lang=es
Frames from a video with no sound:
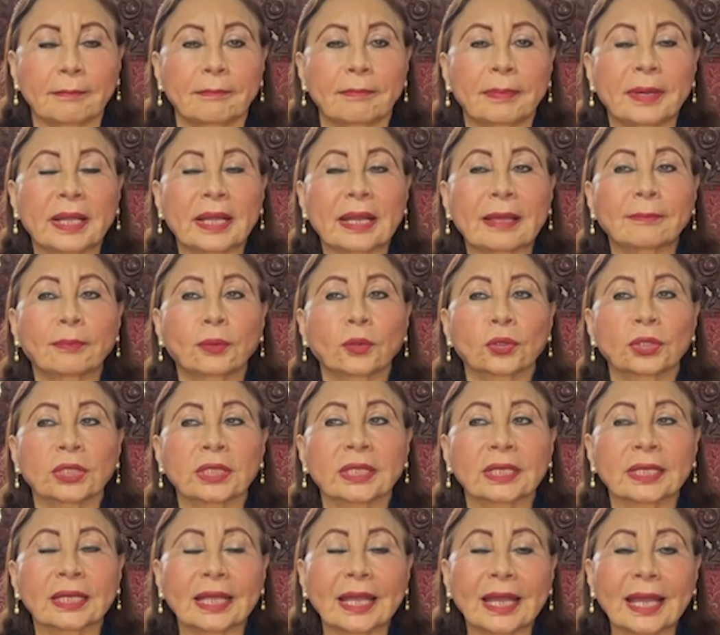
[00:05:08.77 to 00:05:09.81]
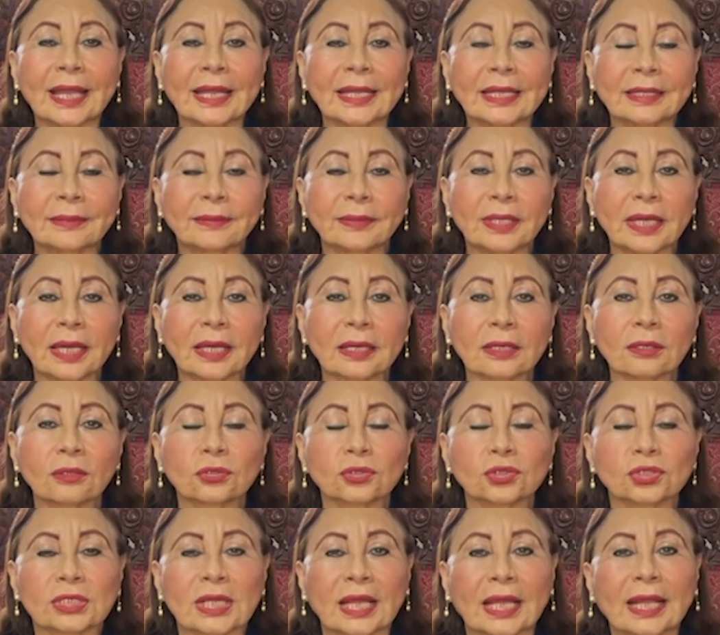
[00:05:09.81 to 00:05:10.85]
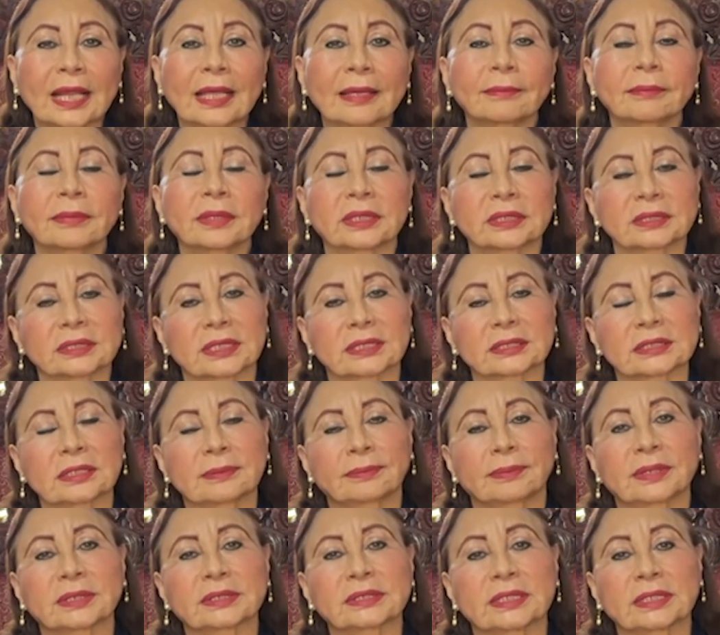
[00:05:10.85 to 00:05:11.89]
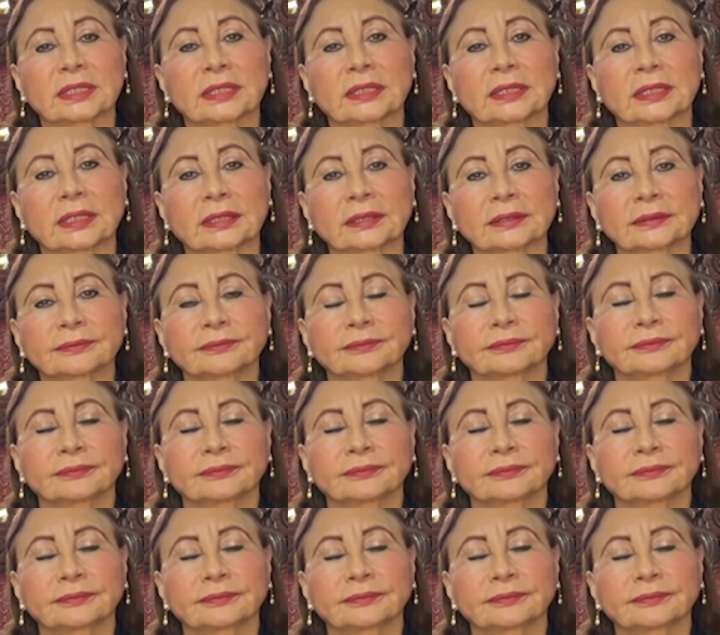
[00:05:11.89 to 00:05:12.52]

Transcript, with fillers: Para poder aliviar los calambres que se presentan,